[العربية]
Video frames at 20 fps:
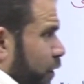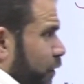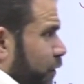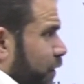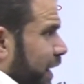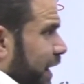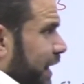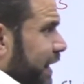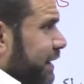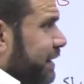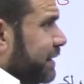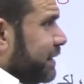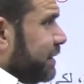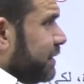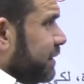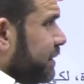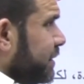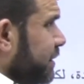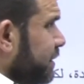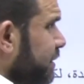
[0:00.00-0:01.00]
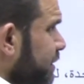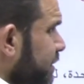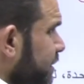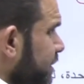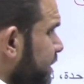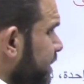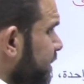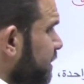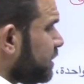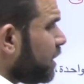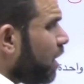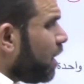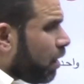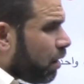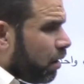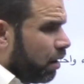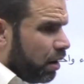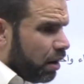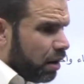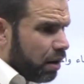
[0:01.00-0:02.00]

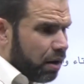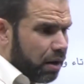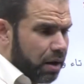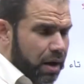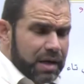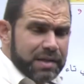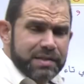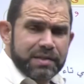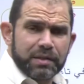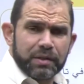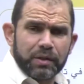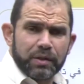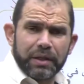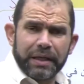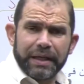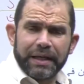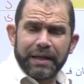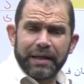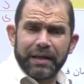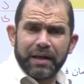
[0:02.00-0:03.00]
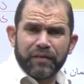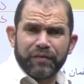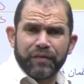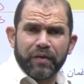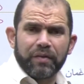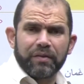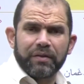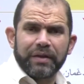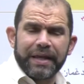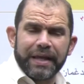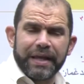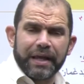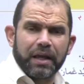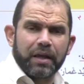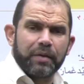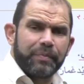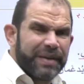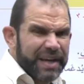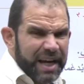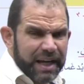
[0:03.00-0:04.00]
فاتقى أصل اللفظ
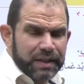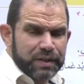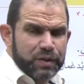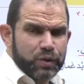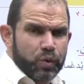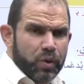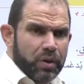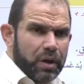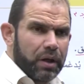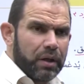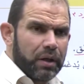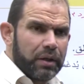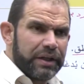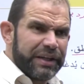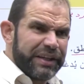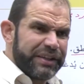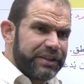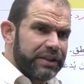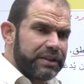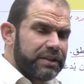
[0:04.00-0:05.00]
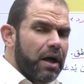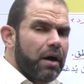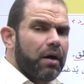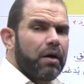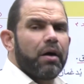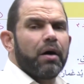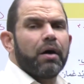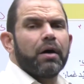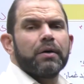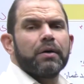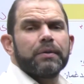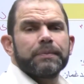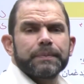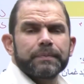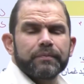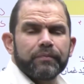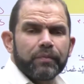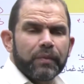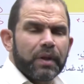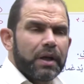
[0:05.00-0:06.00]
هيك بهاي الصورة اتتقى
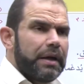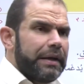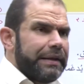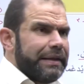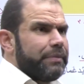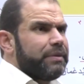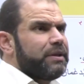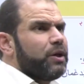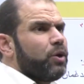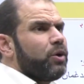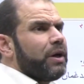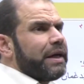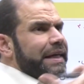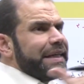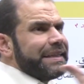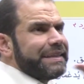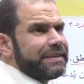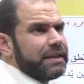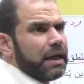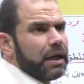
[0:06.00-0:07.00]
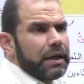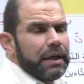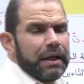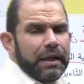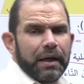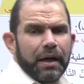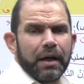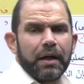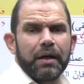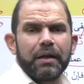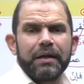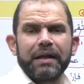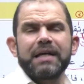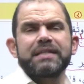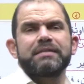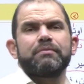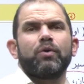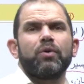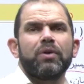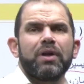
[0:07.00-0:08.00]
يعني بدي أقول لك اتق الله
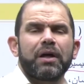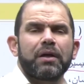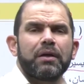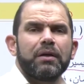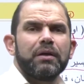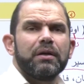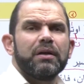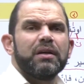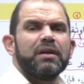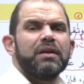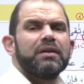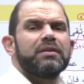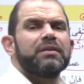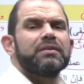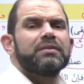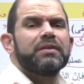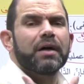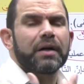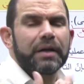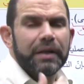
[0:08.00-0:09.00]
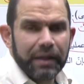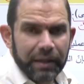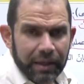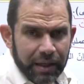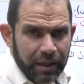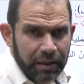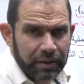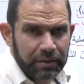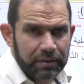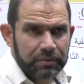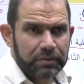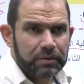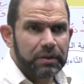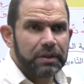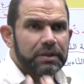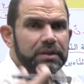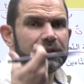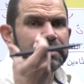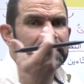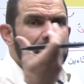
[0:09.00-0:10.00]
لازم أقول لك اتتق الله
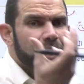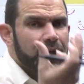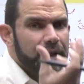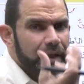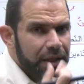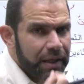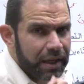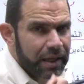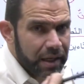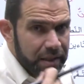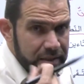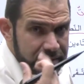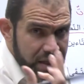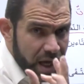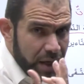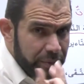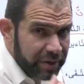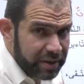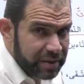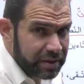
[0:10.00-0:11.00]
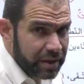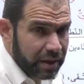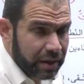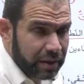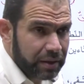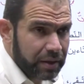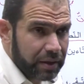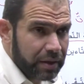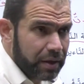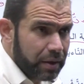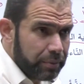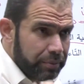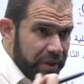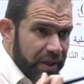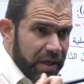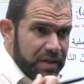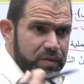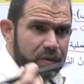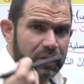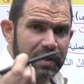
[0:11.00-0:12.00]
اتتق الله صعب كثير
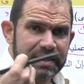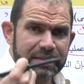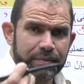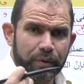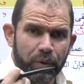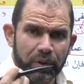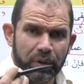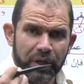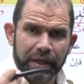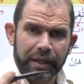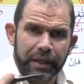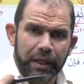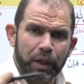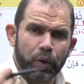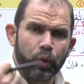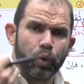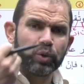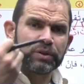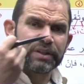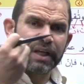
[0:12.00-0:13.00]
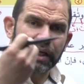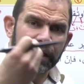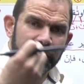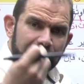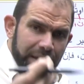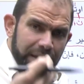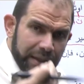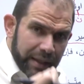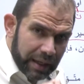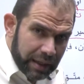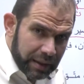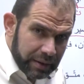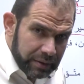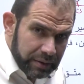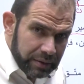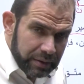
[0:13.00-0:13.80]
بالأصل لازم أقول لك اوتق الله